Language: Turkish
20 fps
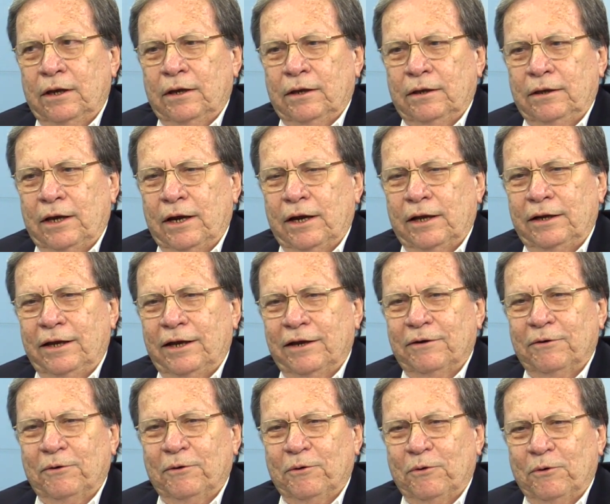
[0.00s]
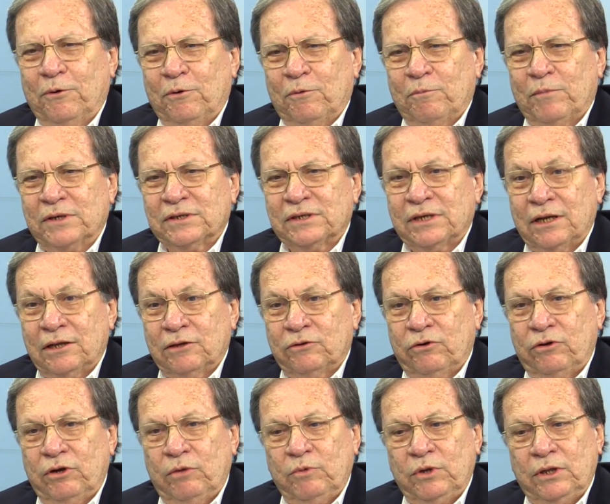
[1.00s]
Yani o masal
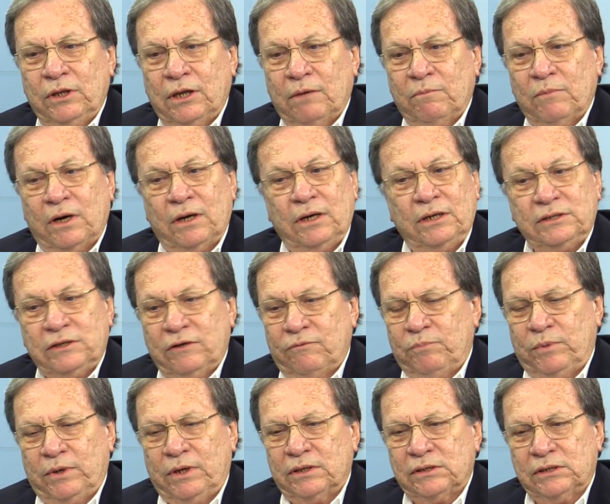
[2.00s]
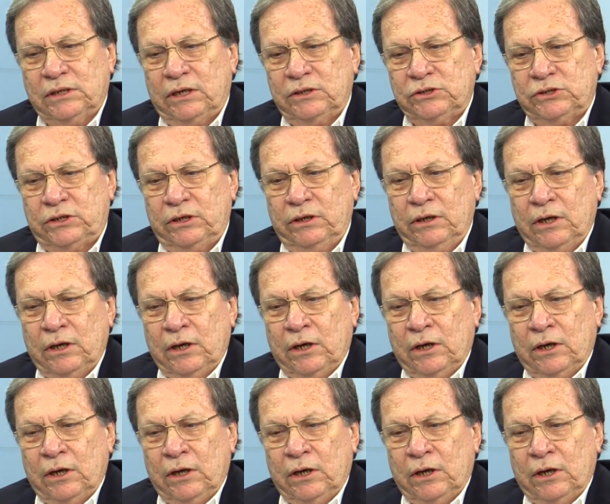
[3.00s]
dönemin de maalesef biraz geçti.